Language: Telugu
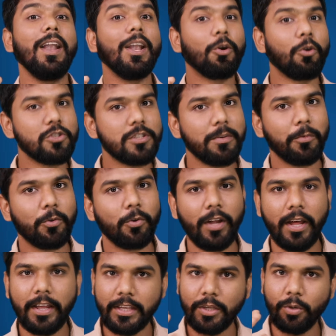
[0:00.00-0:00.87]
వాళ్ళ కోసం
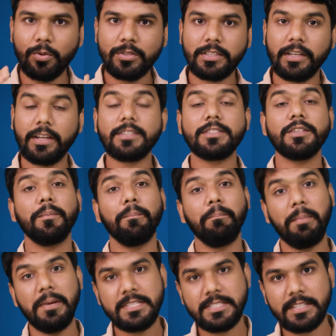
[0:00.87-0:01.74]
కూడా యూ సిరీస్
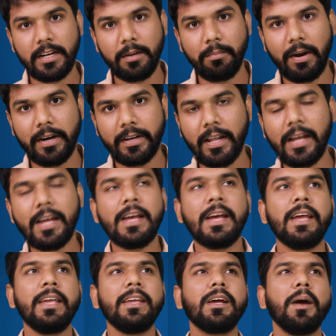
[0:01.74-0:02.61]
బెస్ట్ అనమాట
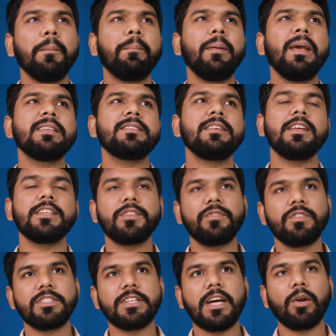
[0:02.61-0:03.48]
ఇక పీ
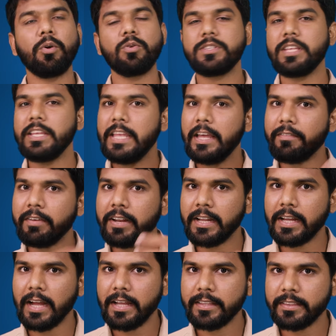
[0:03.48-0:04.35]
సిరీస్ విషయానికి వస్తే
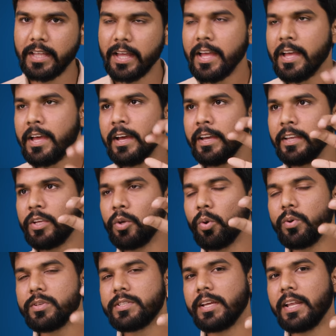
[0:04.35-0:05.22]
ఎవరికైతే
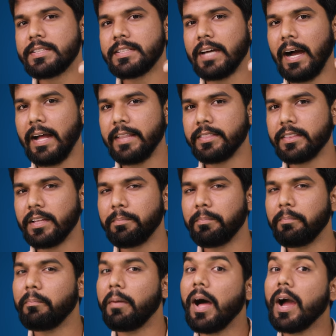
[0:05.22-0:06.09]
యూ అంత
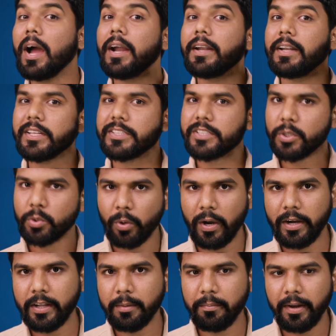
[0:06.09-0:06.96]
బాగా
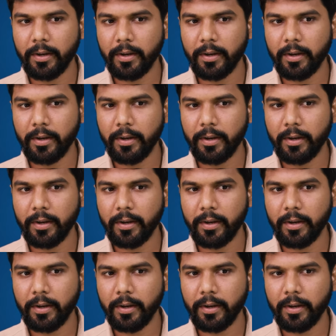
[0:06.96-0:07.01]
నచ్చదు అంటే